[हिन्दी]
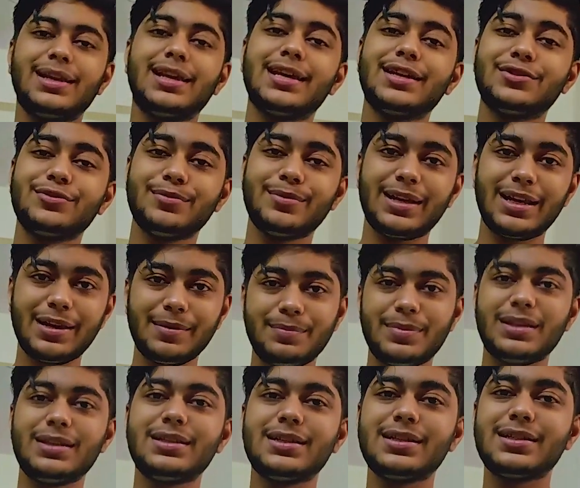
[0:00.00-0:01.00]
ये जो मेरा
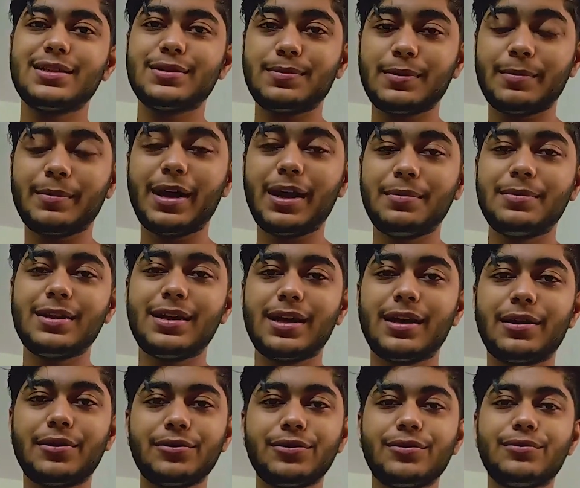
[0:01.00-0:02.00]
पीजी है जिसमें मैं भी रह
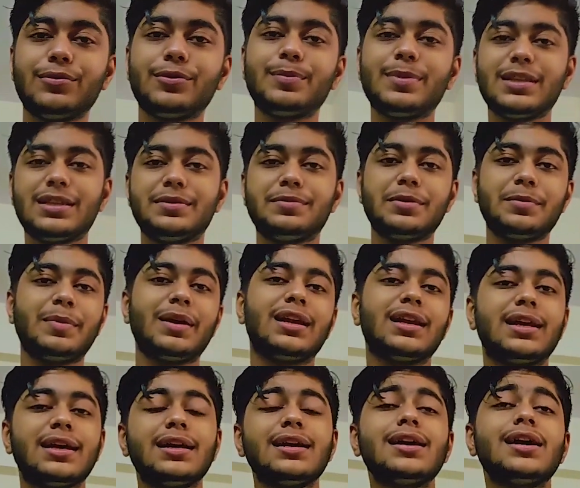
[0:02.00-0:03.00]
रहा हूँ तो वो पीजी भी
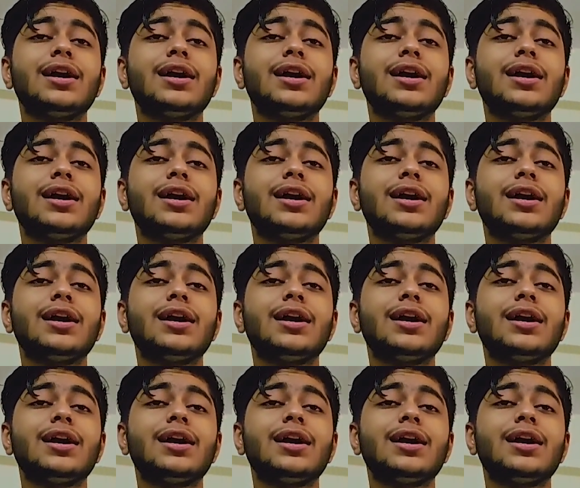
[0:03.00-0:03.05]
पहले